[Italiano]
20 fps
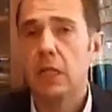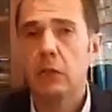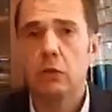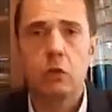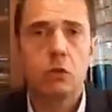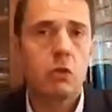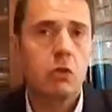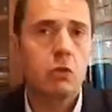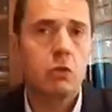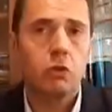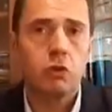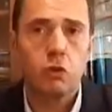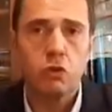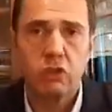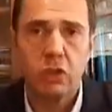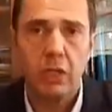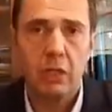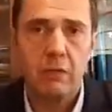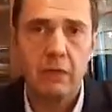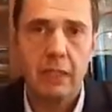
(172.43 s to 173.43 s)
Mi rendo conto,
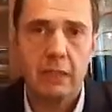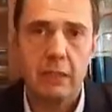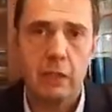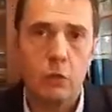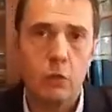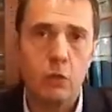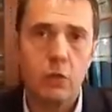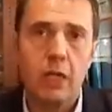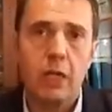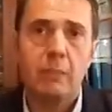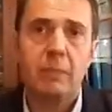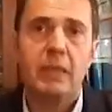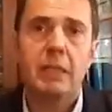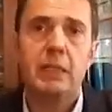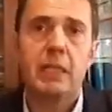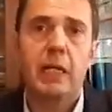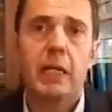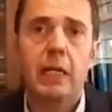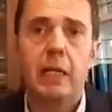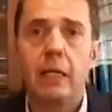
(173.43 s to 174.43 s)
sono già arrivate alcune
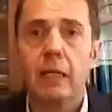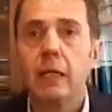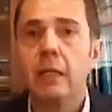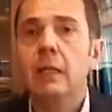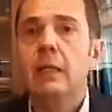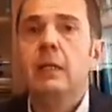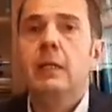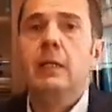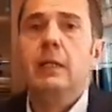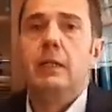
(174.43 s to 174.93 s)
lamentele